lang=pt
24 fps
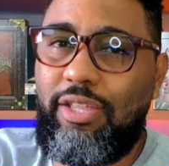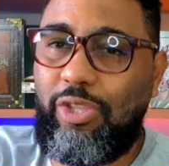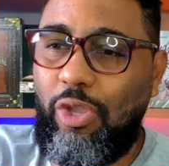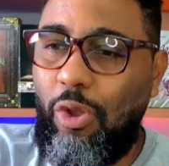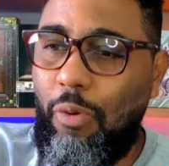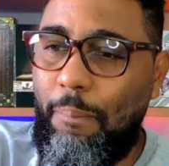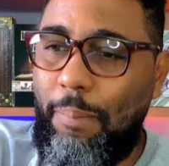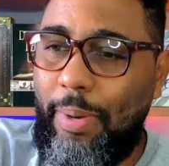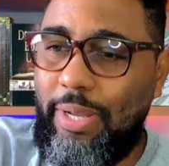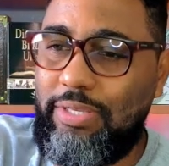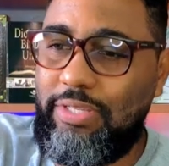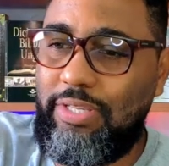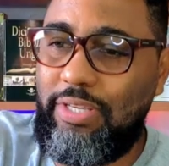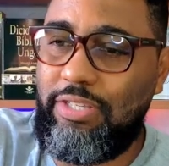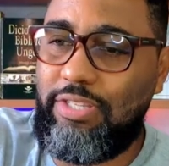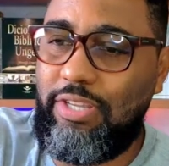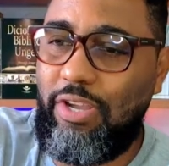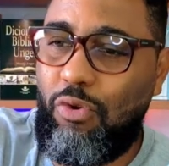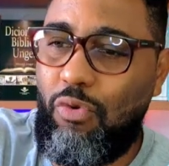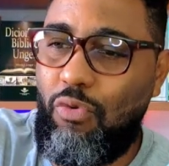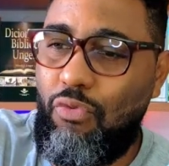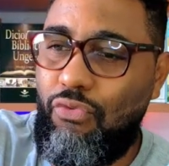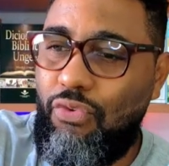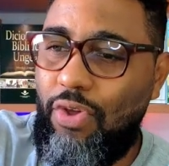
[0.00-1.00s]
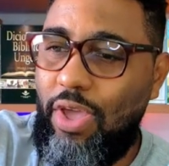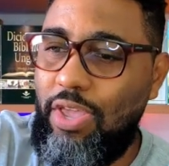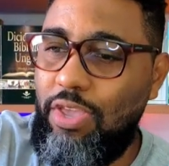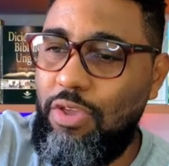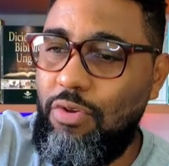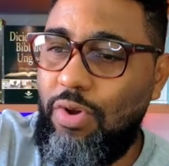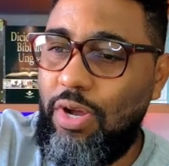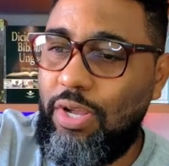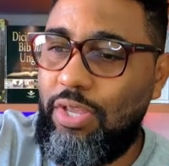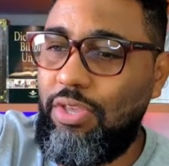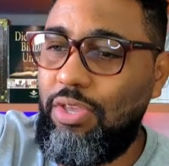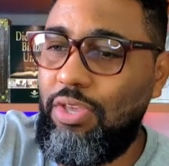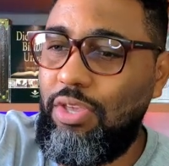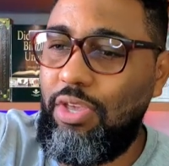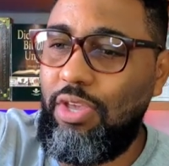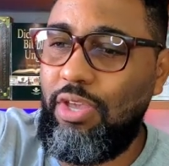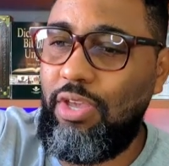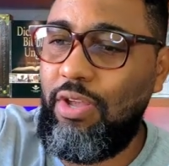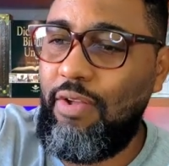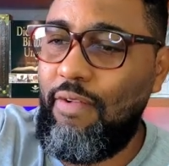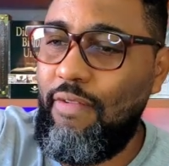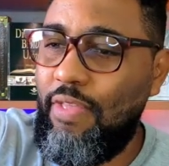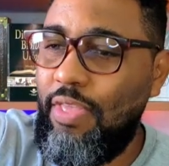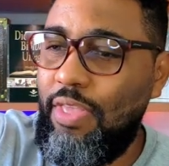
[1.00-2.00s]
tenham paciência com o veinho
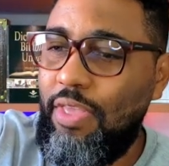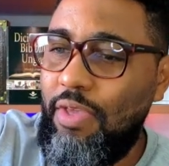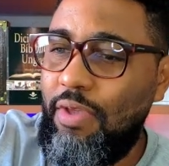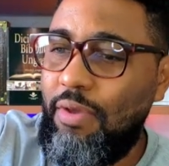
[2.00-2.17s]
aqui,